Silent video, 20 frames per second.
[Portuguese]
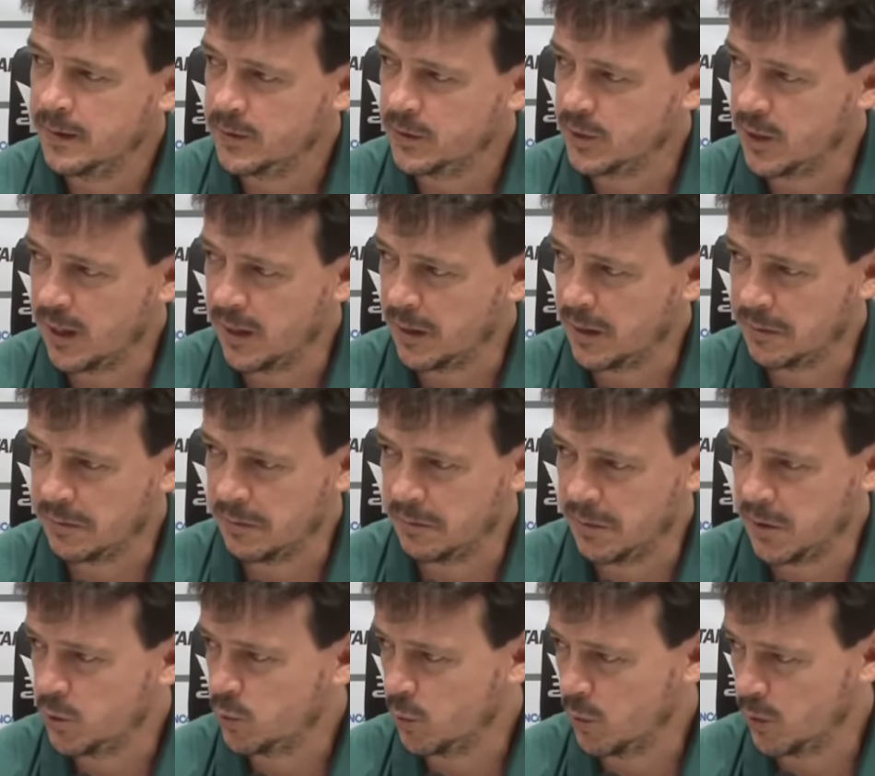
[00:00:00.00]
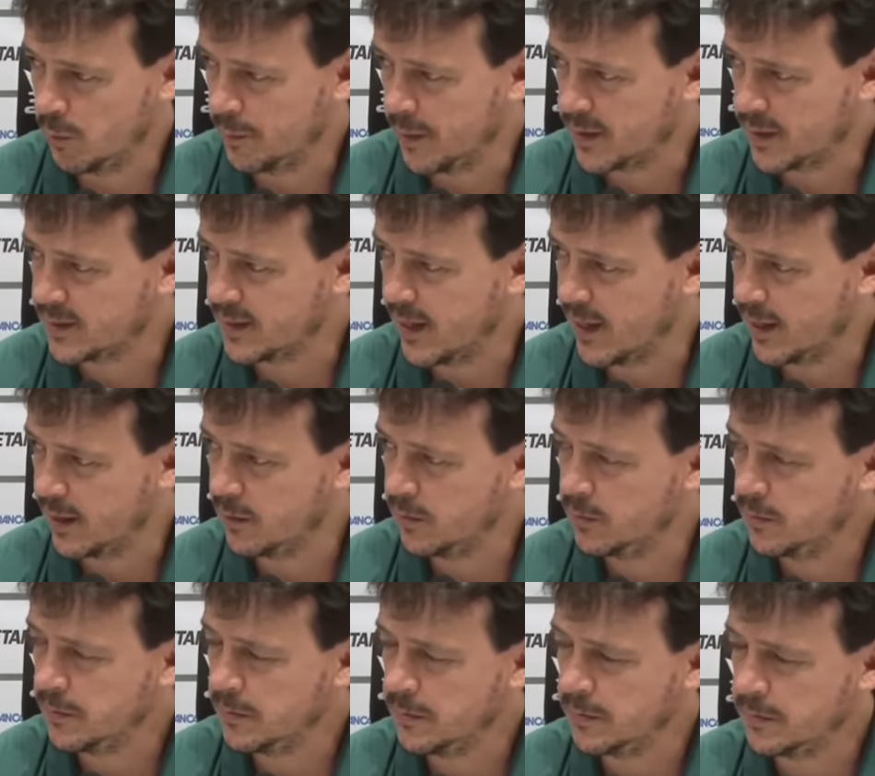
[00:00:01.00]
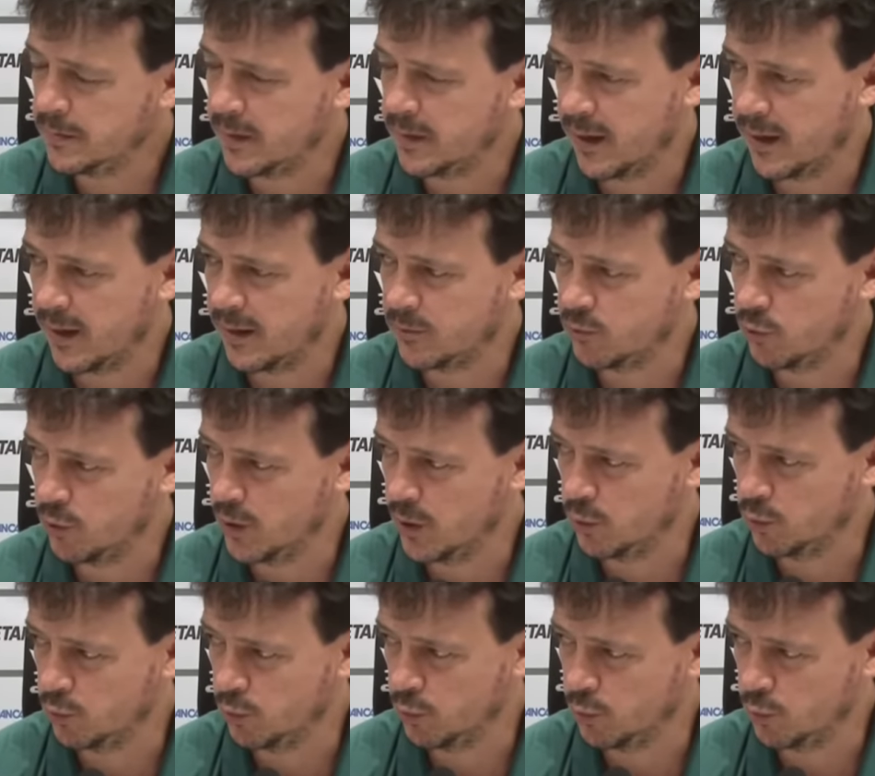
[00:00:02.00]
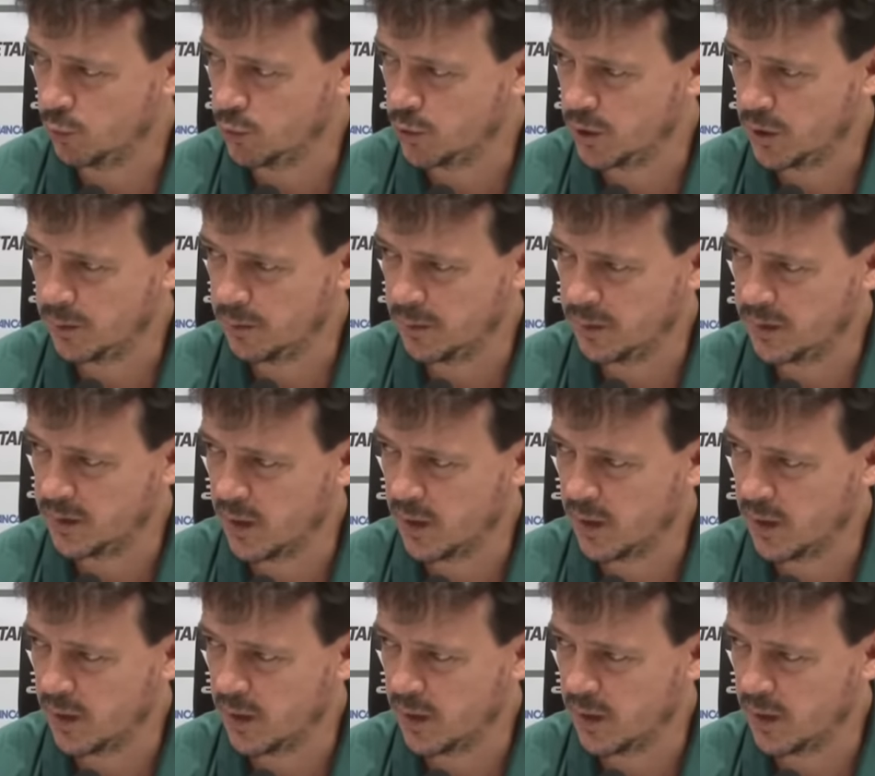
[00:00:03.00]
já desde o ano passado, tá jogando junto com o time.